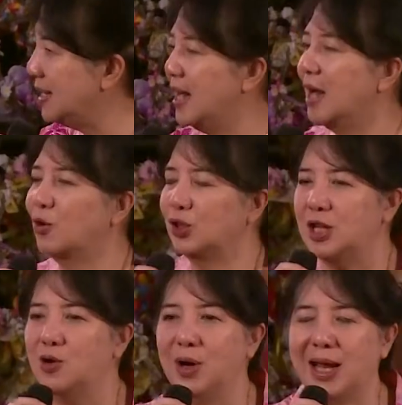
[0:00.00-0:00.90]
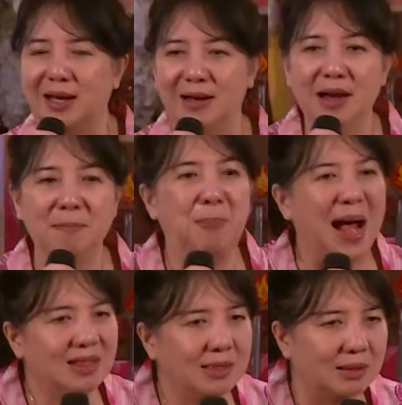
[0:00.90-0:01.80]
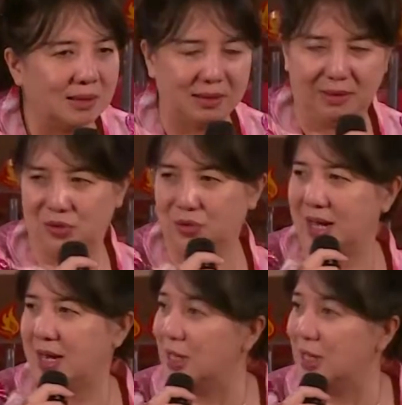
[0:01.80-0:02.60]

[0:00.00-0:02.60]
adalah roti goreng, bantet Saudara